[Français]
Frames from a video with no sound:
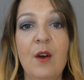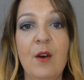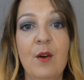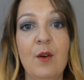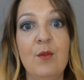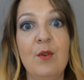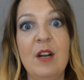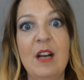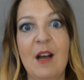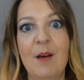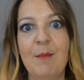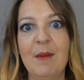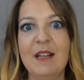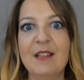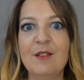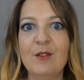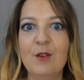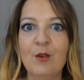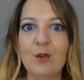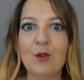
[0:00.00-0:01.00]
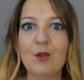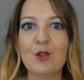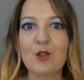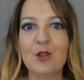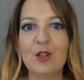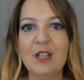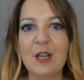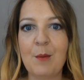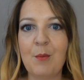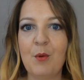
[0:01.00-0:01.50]
Euh, voilà, maintenant que je
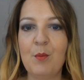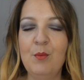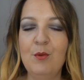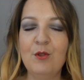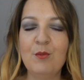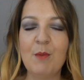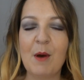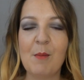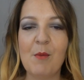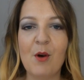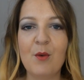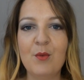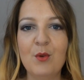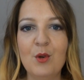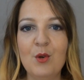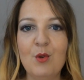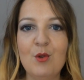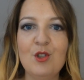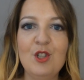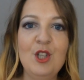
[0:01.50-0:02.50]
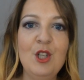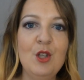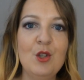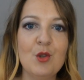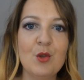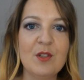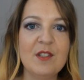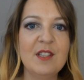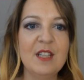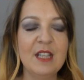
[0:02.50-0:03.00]
connais un peu plus ma morphologie,
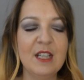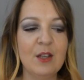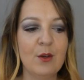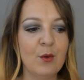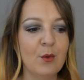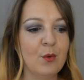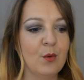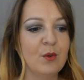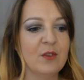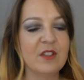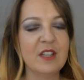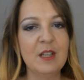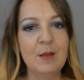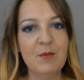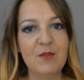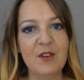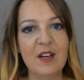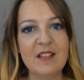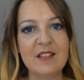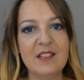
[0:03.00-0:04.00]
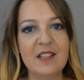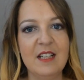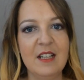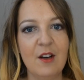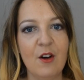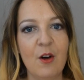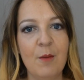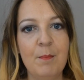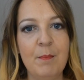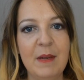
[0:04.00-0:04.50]
je sais que ce qui me va, c'est les
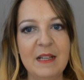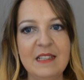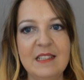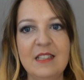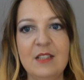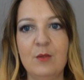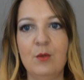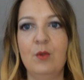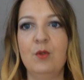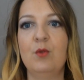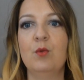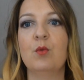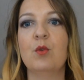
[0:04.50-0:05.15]
robes patineuses.